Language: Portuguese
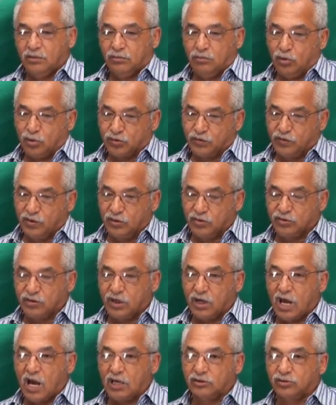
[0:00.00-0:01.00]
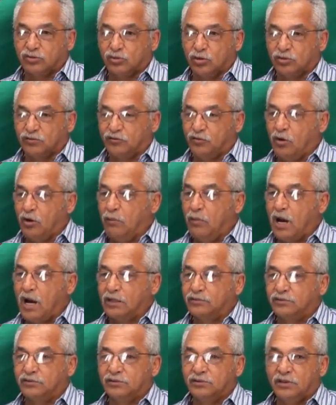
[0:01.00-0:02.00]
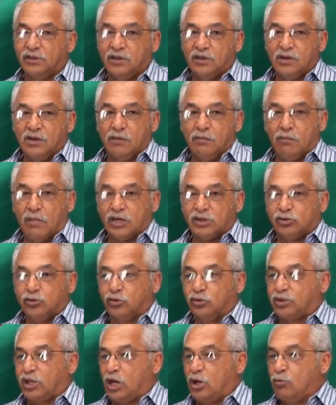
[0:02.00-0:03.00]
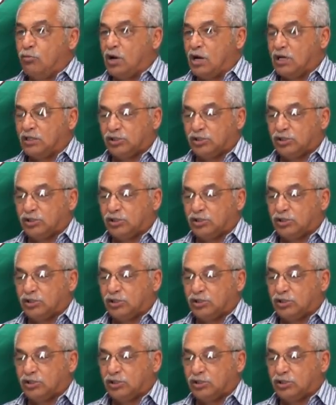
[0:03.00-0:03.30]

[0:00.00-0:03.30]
meus filhos criados, todos formados mas não tem uma